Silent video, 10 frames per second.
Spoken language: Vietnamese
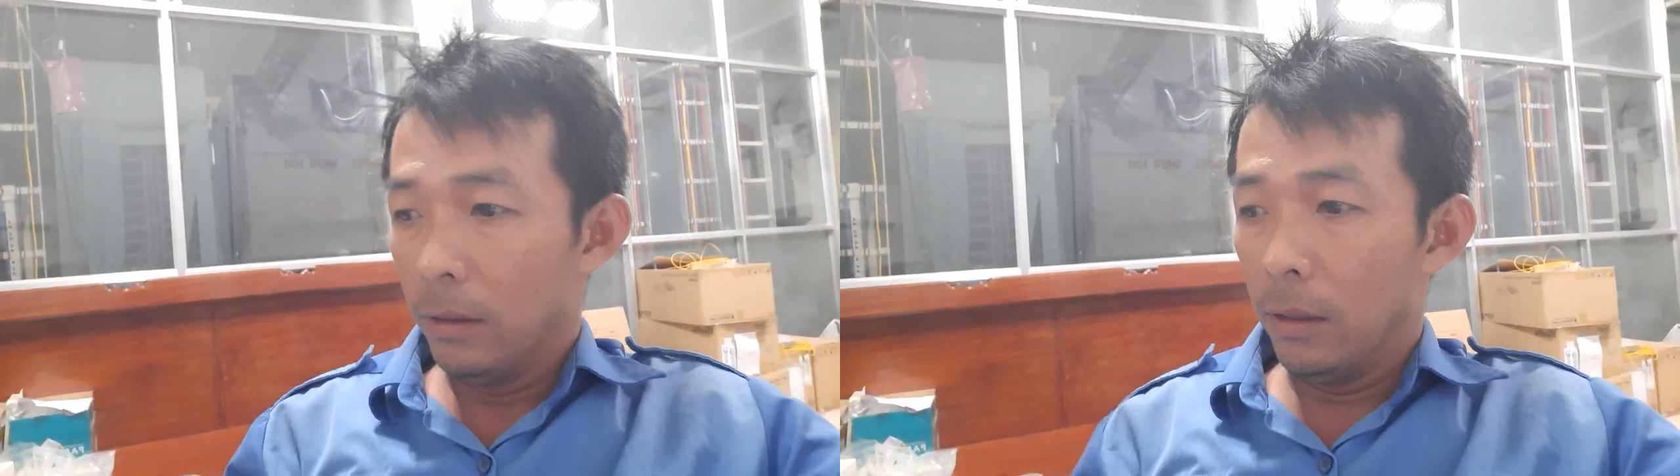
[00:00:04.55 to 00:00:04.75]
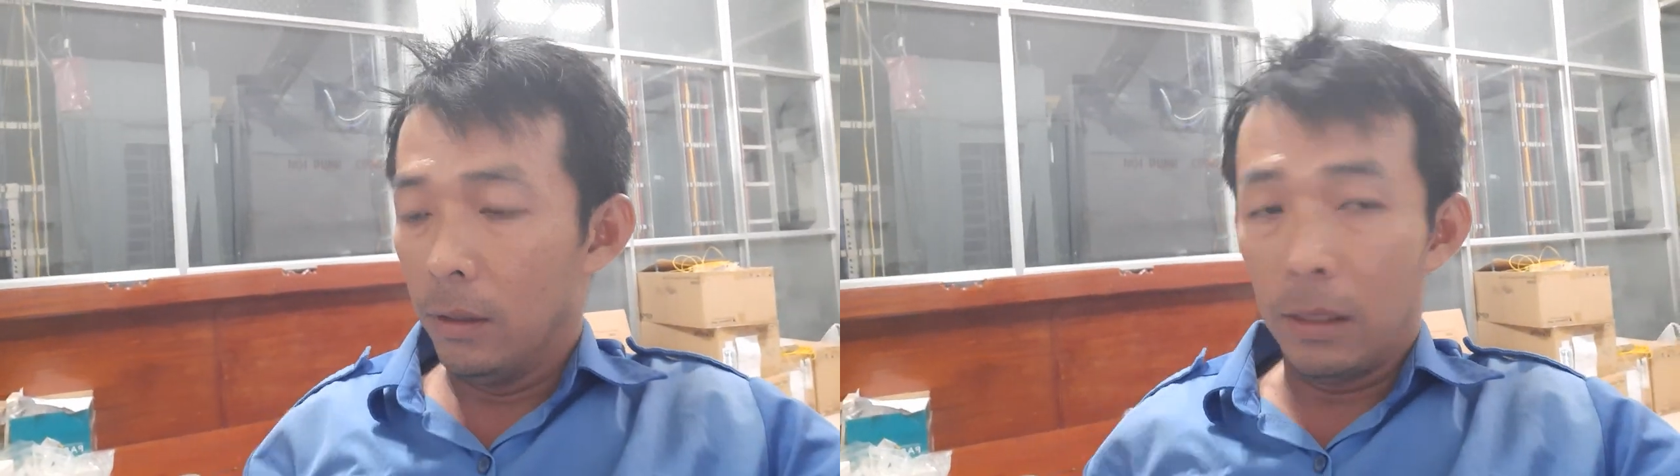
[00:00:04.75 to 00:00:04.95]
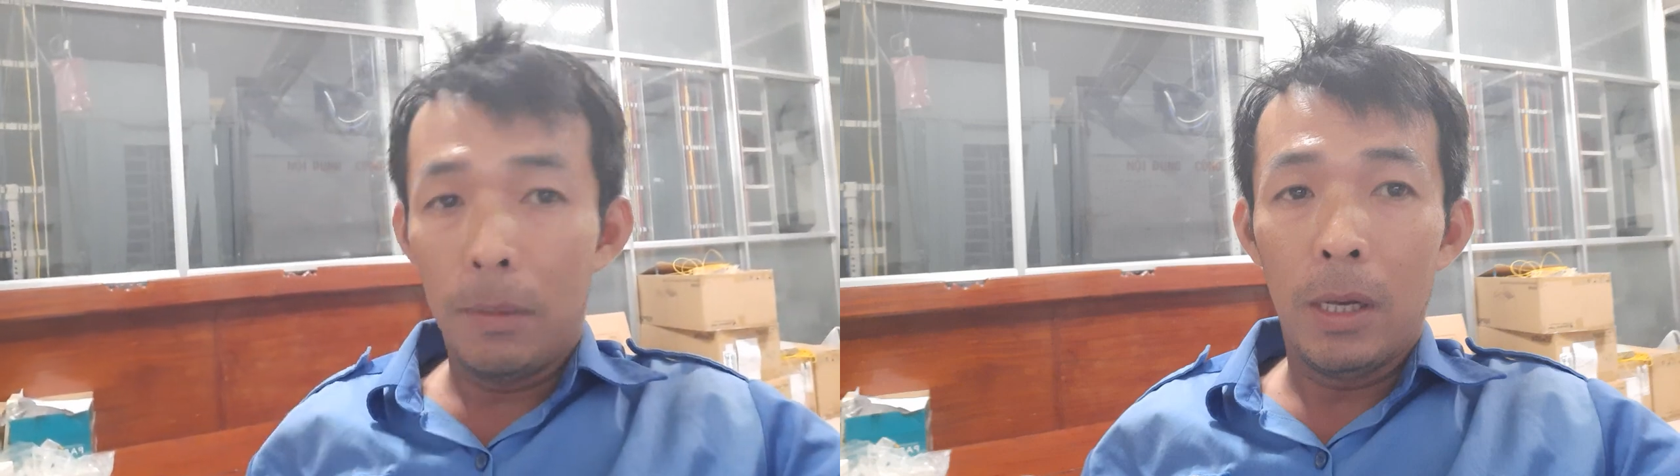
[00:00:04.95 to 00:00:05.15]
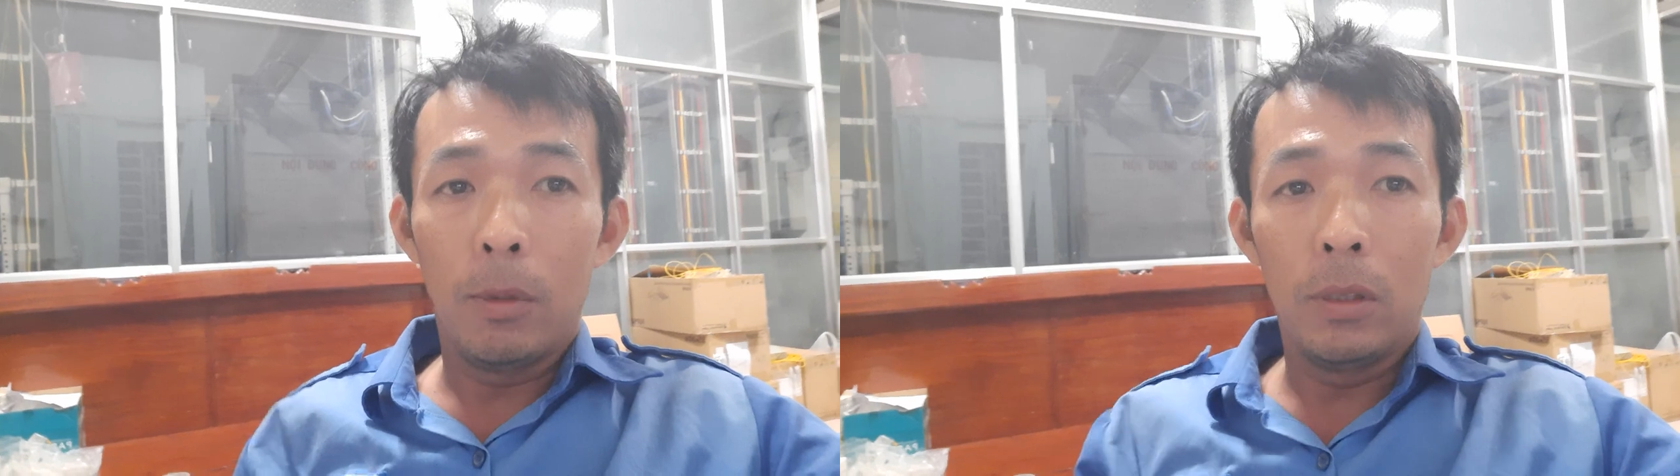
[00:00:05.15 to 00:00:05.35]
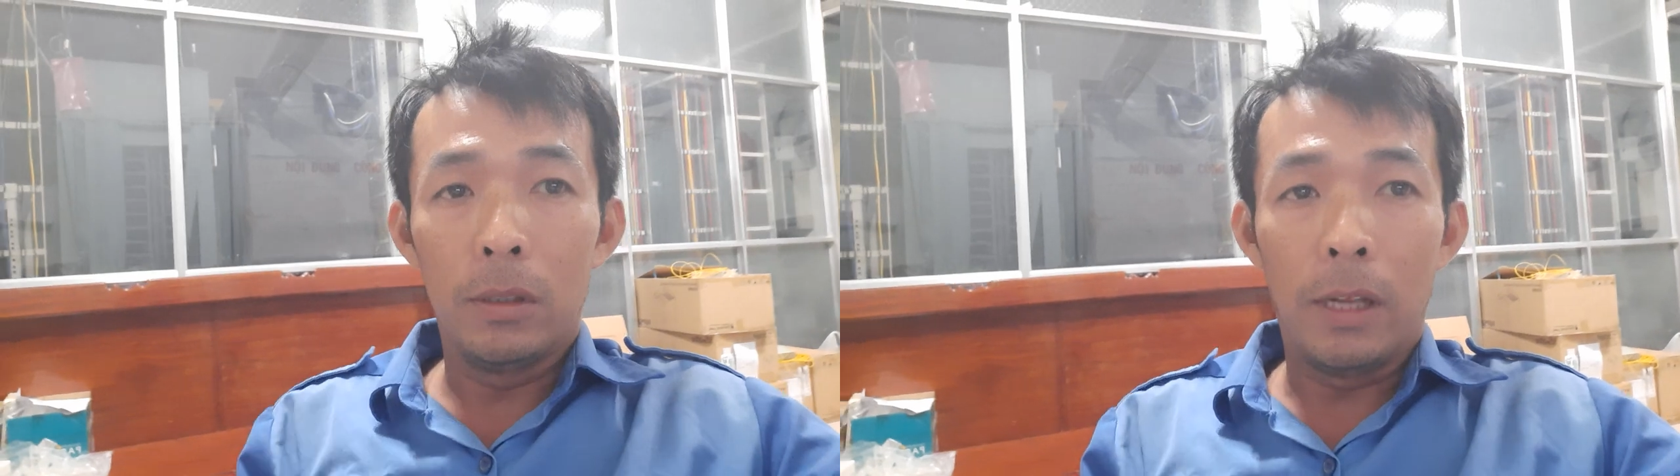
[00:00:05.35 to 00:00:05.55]
à, Cảm ơn
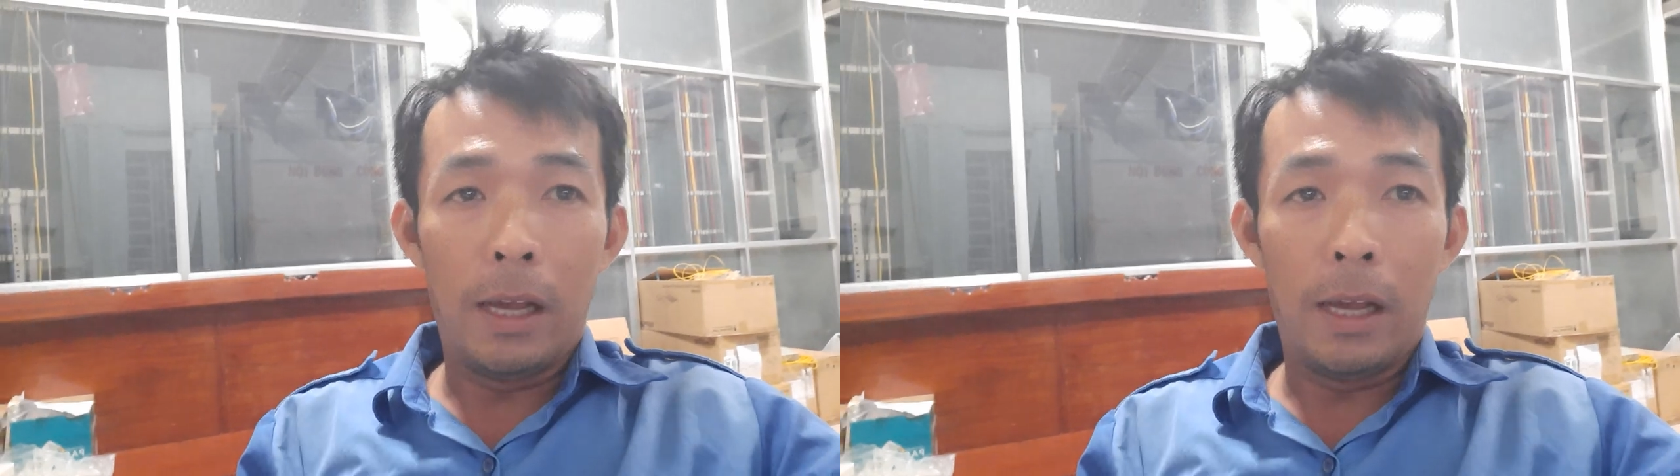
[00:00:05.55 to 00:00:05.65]
mọi người